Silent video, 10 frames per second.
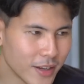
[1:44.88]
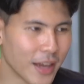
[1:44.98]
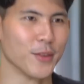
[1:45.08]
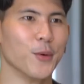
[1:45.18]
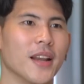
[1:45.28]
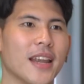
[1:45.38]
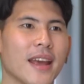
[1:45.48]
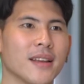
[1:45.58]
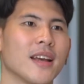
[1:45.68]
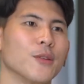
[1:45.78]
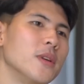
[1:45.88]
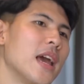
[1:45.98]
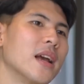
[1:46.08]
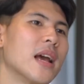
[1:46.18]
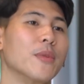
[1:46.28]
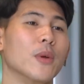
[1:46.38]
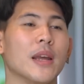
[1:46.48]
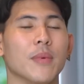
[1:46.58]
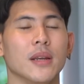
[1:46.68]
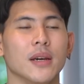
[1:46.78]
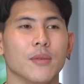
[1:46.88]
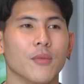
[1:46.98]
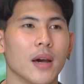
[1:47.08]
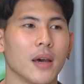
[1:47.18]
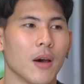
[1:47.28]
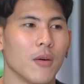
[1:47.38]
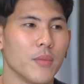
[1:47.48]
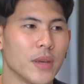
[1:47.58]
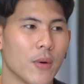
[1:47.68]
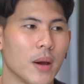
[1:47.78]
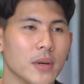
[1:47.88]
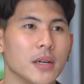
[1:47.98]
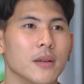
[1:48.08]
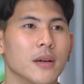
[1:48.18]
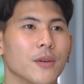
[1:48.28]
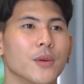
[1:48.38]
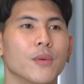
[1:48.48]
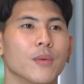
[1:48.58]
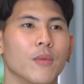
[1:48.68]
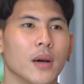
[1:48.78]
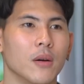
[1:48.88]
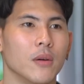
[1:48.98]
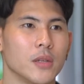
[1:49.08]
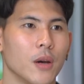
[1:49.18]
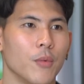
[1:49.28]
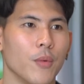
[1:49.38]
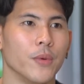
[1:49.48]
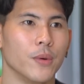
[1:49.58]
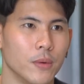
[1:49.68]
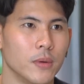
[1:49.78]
อยากตัวเล็กๆจากตัวใหญ่ก็กลายเป็นตัวเล็กไปเลยผมว่าเขาก็มีความเขินของเขาอยู่ว่าเขาก็ชอบผมอยู่